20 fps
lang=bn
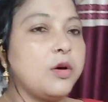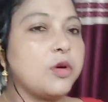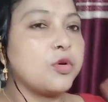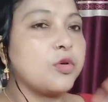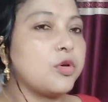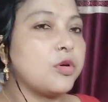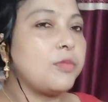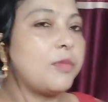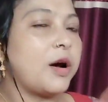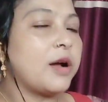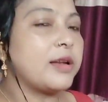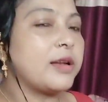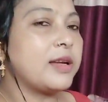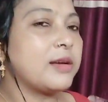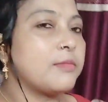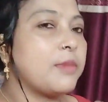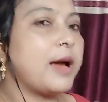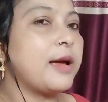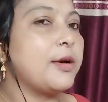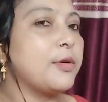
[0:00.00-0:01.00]
গুড মর্নিং
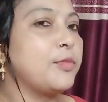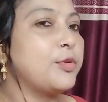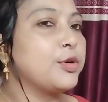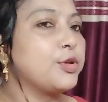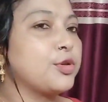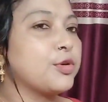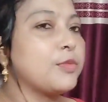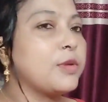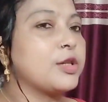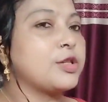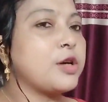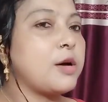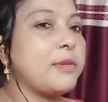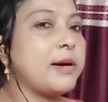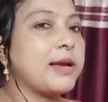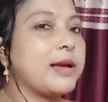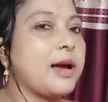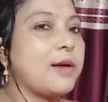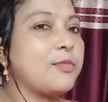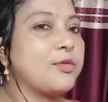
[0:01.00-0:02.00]
ভাই বোন তোমরা
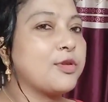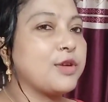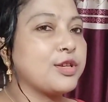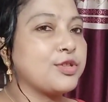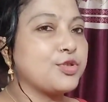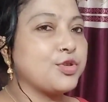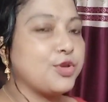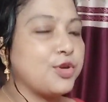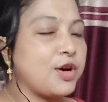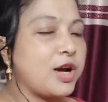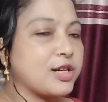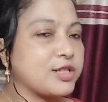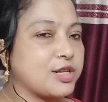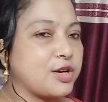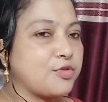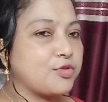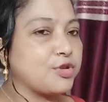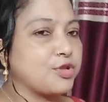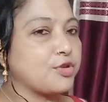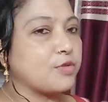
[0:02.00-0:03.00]
সবাই কেমন আছো
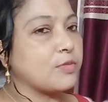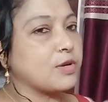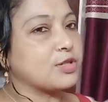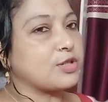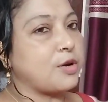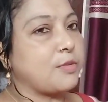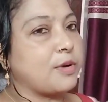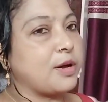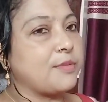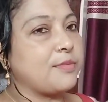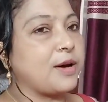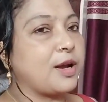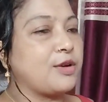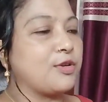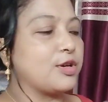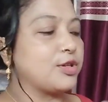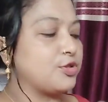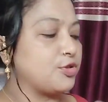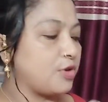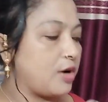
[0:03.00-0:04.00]
আশা করি তোমরা সবাই
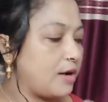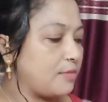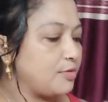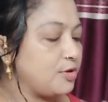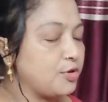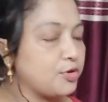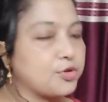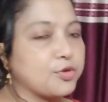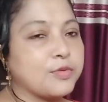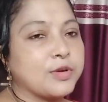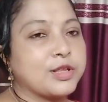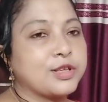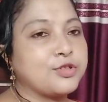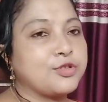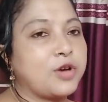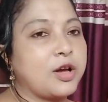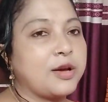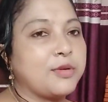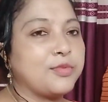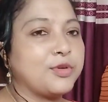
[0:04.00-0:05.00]
ভালো আছো আমিও তোমাদের
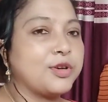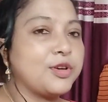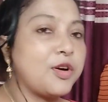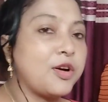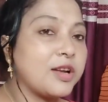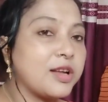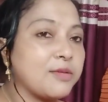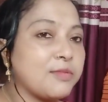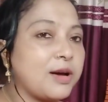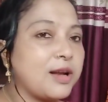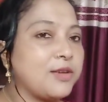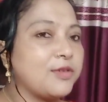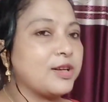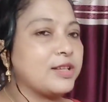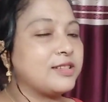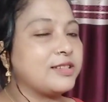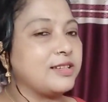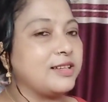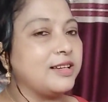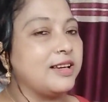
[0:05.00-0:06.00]
জয়া বোন অনেক ভালো
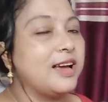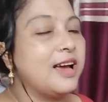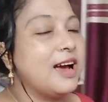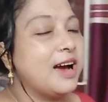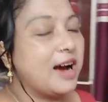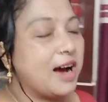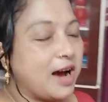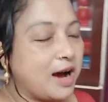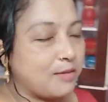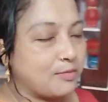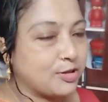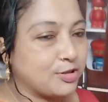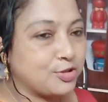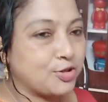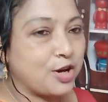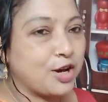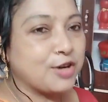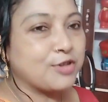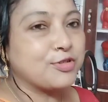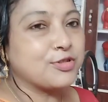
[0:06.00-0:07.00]
আছি আমার
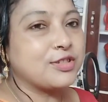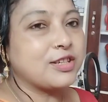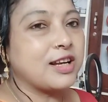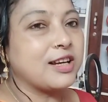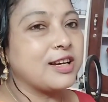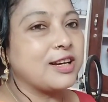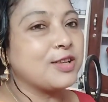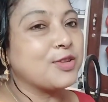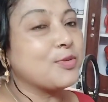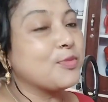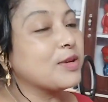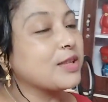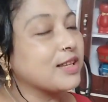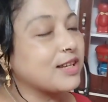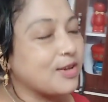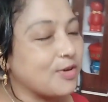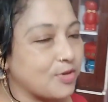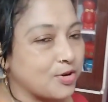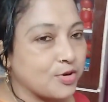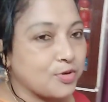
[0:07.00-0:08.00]
জয়াঘর চ্যানেলে
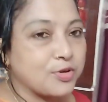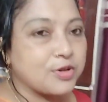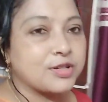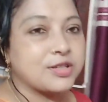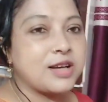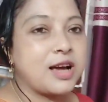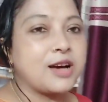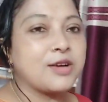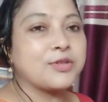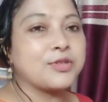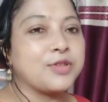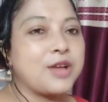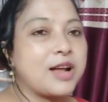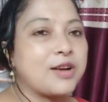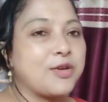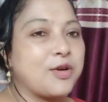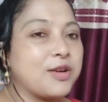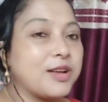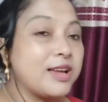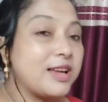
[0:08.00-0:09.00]
তোমাদেরকে অনেক অনেক স্বাগত আর
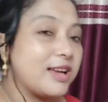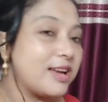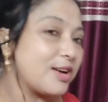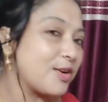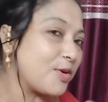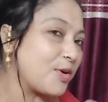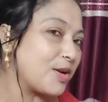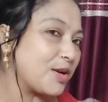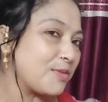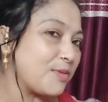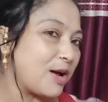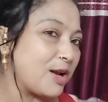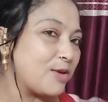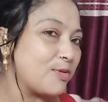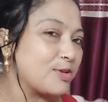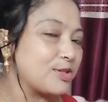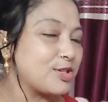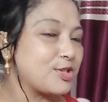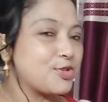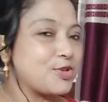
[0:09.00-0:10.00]
অনেক অনেক
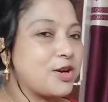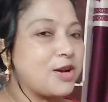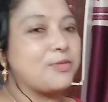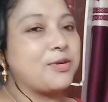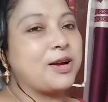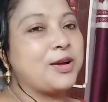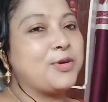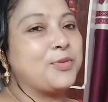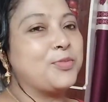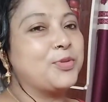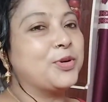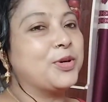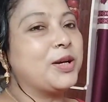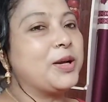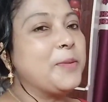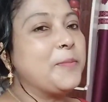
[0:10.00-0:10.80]
ভালোবাসা শোনা ভাই বোন